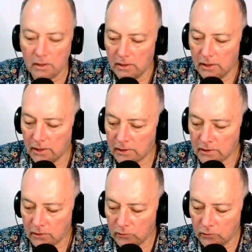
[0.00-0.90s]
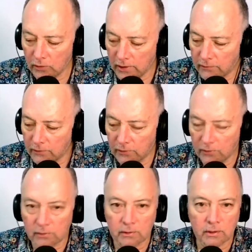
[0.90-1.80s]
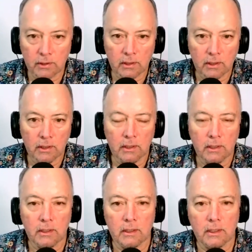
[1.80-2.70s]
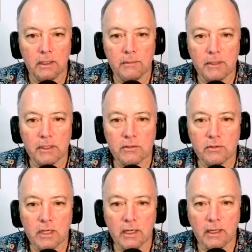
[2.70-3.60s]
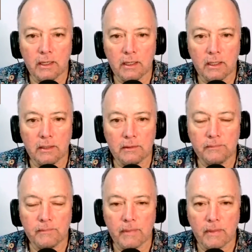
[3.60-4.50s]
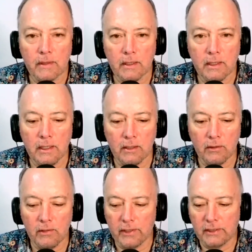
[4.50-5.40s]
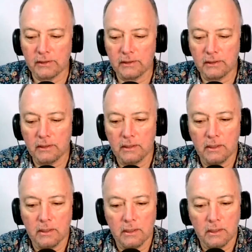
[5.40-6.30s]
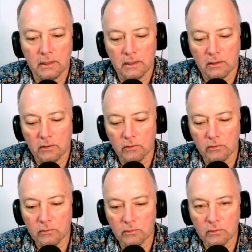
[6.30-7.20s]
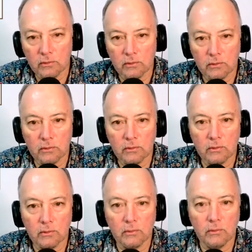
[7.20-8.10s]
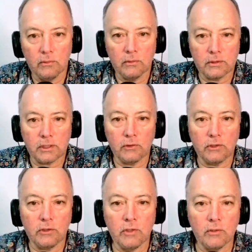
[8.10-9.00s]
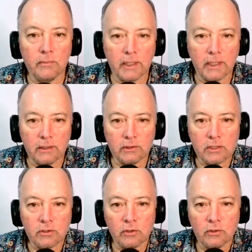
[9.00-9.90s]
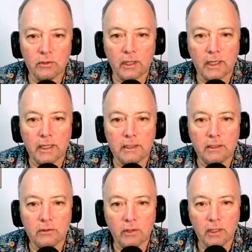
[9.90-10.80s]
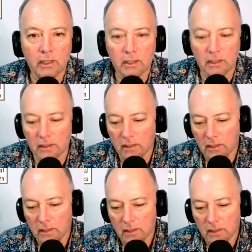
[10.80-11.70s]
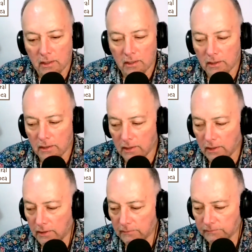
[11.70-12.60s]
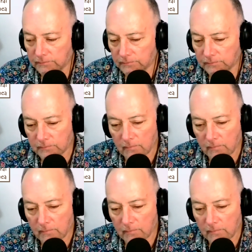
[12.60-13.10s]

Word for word: y en este segundo libro que me ha hecho llegar Hilda Olivares, con un, un se constituye en un verdadero tesoro rescatador de, de,